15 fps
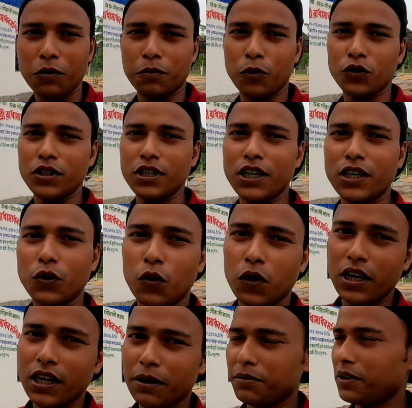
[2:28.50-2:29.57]
মন্দিরে
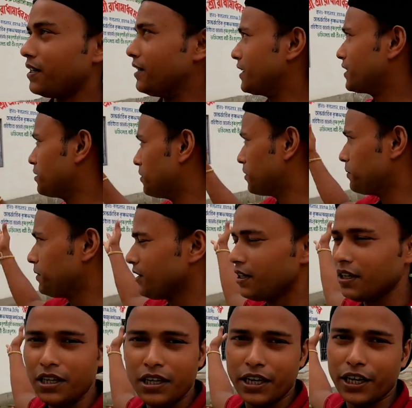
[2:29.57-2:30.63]
ঢুকলে আপনারা দেখতে পারবেন
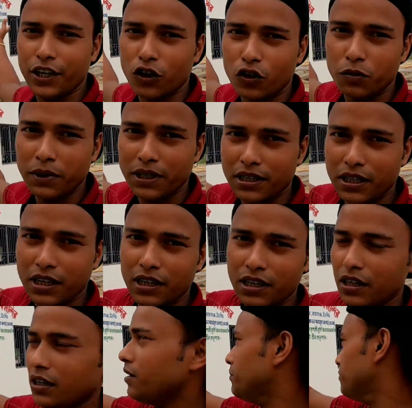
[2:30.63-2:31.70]
এরকম একটা
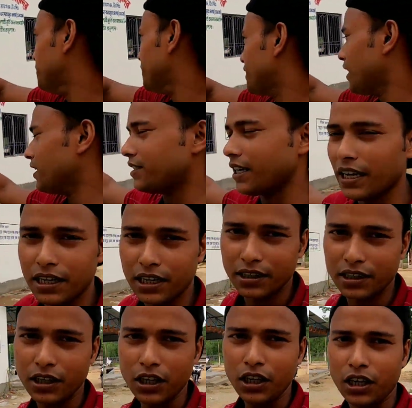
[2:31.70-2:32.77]
বিশাল জায়গা
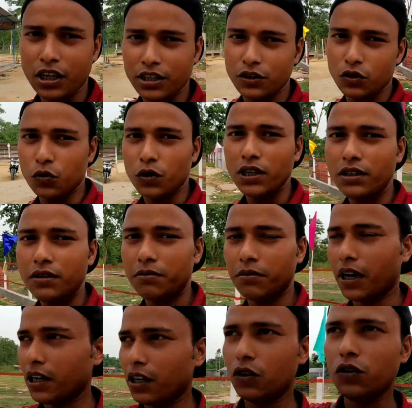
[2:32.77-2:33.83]
জুড়ে
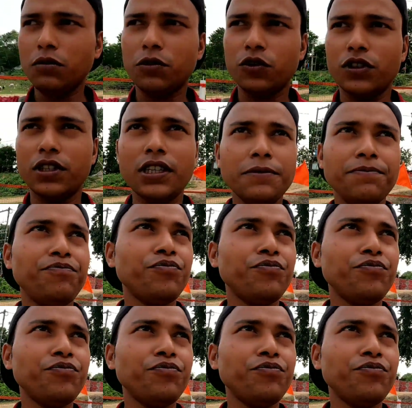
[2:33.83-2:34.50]
বানানো মন্দির